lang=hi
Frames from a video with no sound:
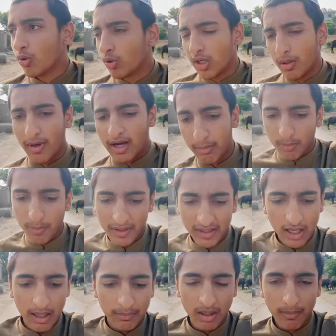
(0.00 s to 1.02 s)
क्योंकि मैं आपको
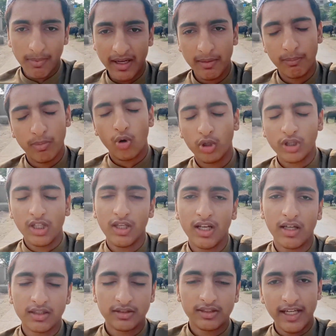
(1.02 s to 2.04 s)
पता है आपका भाई बहुत ही
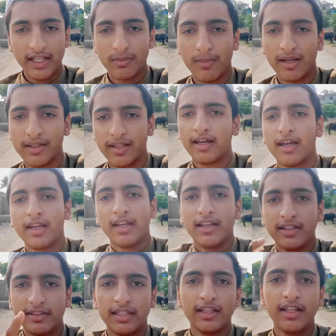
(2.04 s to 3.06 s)
ना सेहतमंद है
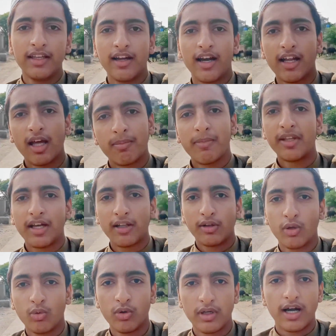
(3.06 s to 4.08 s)
इसीलिए यार अब मैं
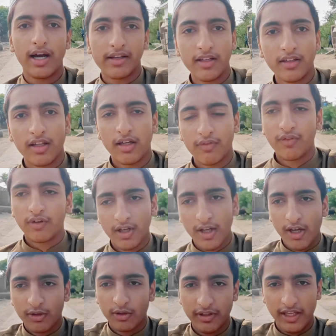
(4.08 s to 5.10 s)
जाता हूँ घर की तरफ
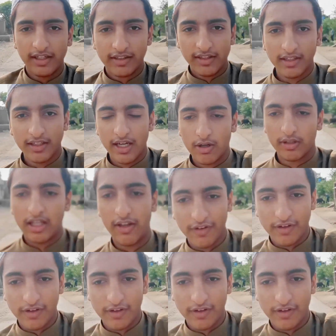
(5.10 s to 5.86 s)
तो देखते हैं क्या होता है